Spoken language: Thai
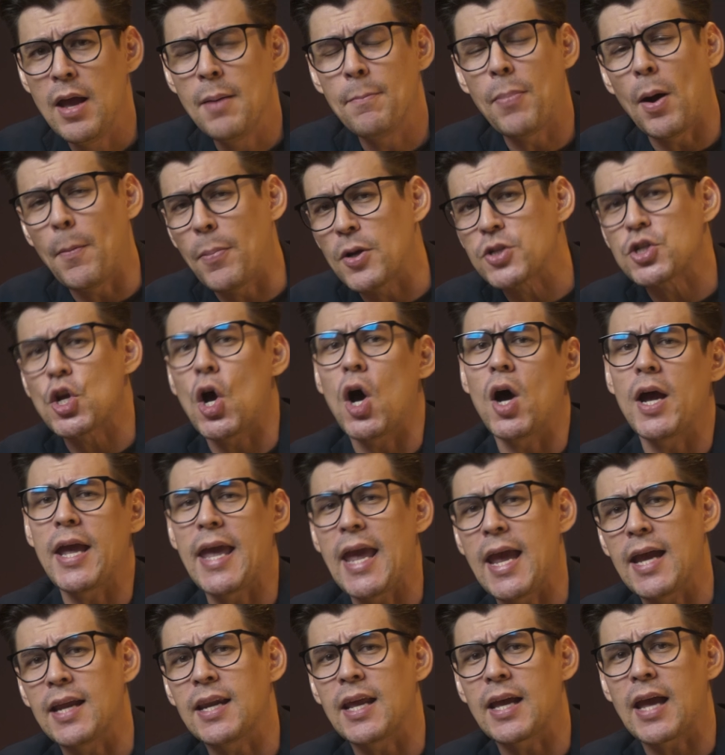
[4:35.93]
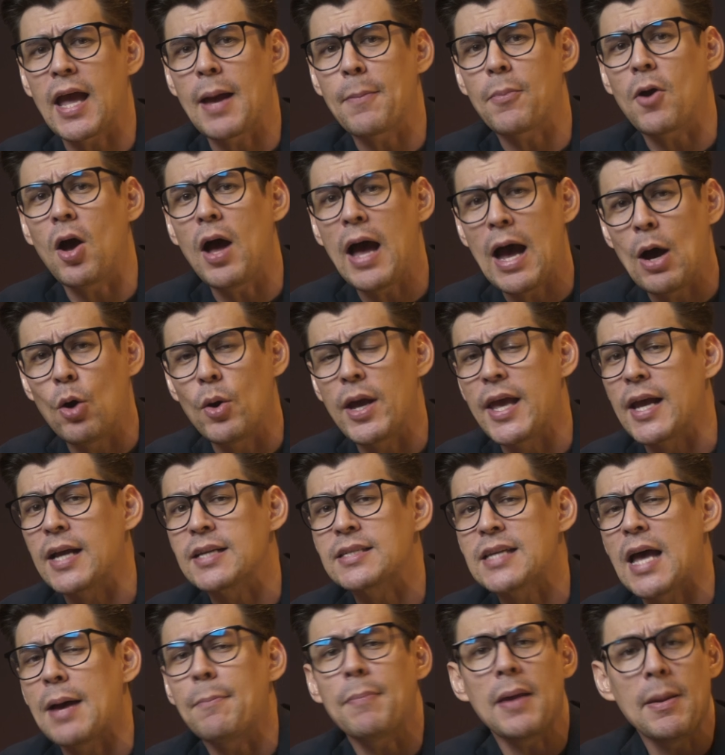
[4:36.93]
ปปชอเองนะครับ ก็เอาเอก
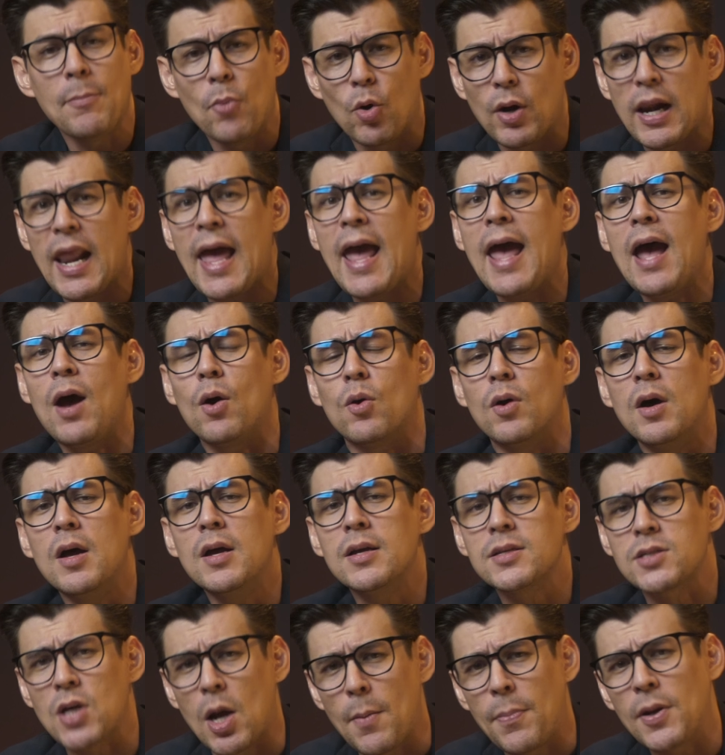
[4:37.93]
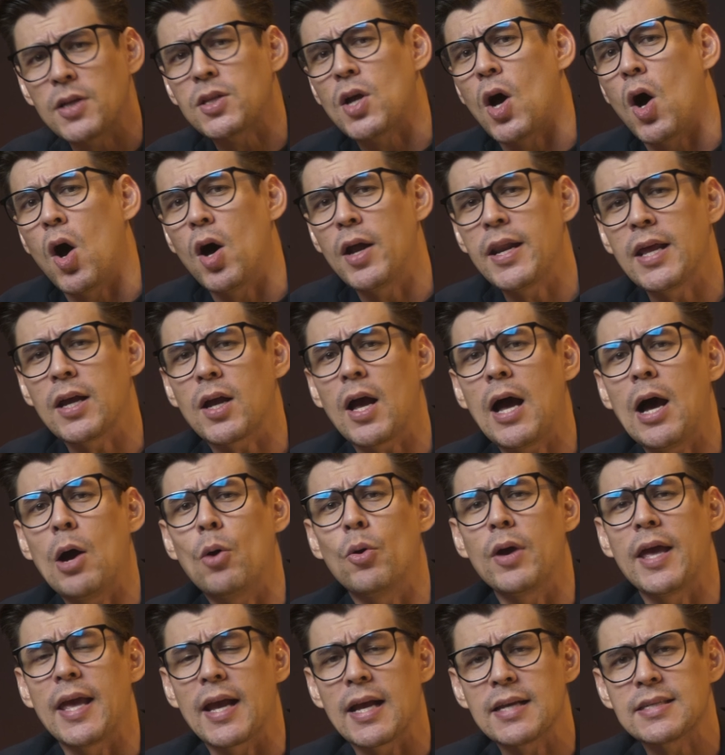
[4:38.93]
สารไปหมดแล้วสพทเนี่ยก็เอา
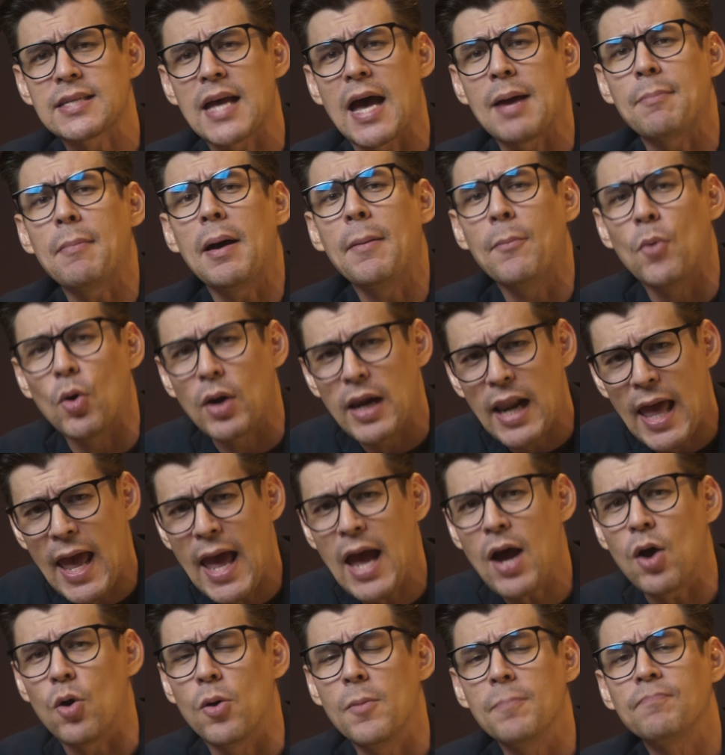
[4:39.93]
เอกสารมาหมดแล้ว